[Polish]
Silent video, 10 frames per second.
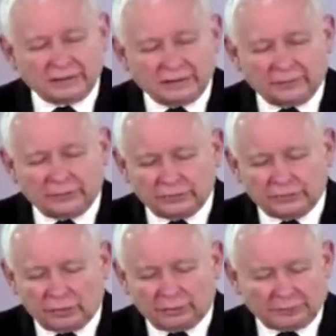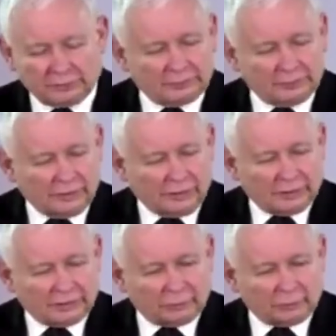Wszystkie te wieści o
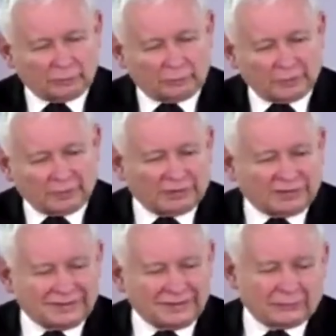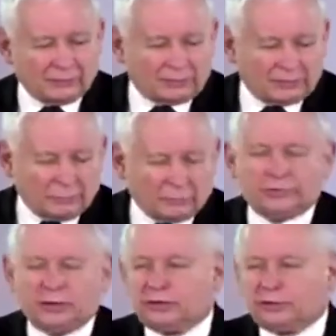tym, że tu są jakieś
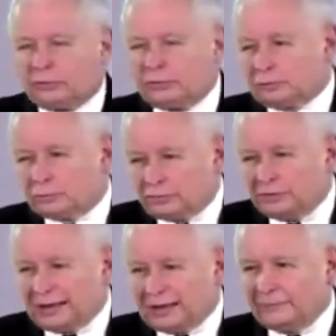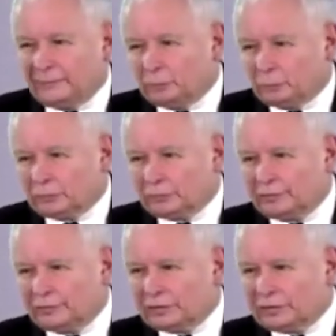znaczące, bo gdzieś ktoś coś na lewo
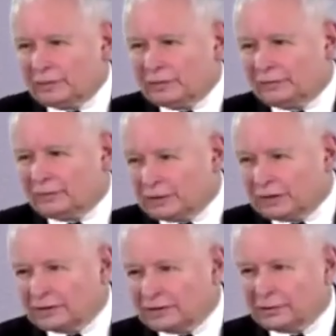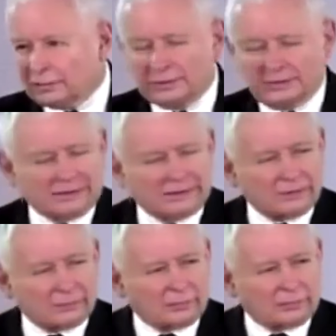mógł oczywiście załatwić, ale że są
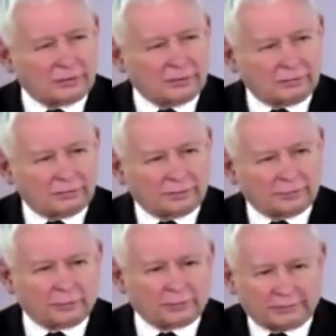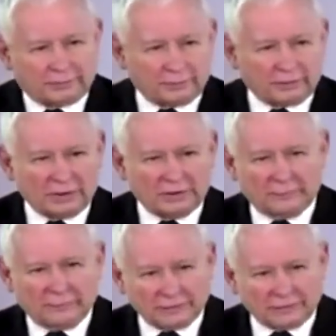jakieś znaczące ilości zboża w
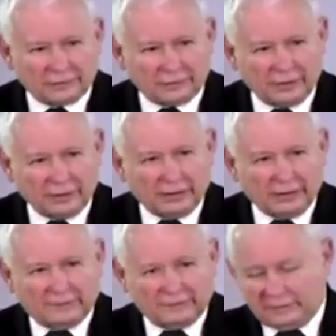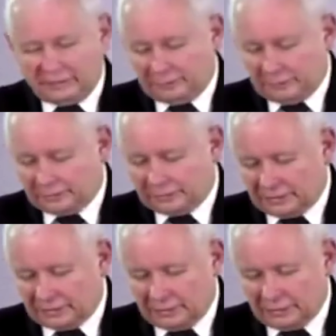mieszalni paszczy w
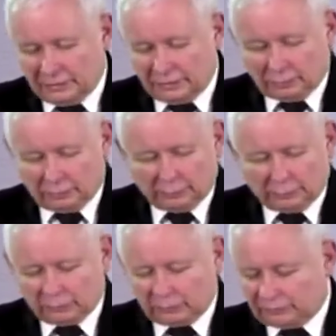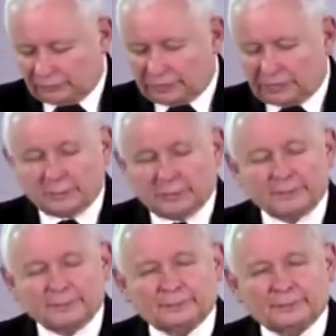innych miejscach, są po prostu
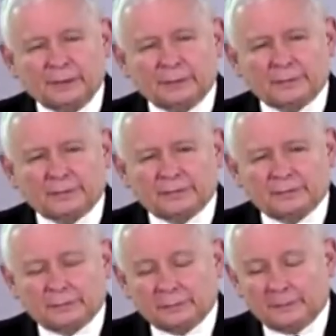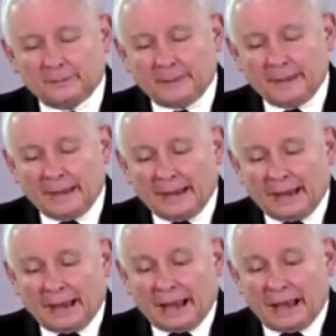wieściami nieprawdziwymi
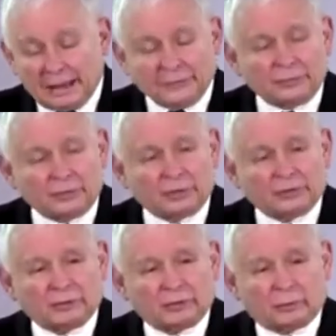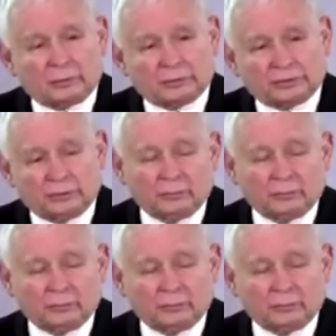ale ciągle się to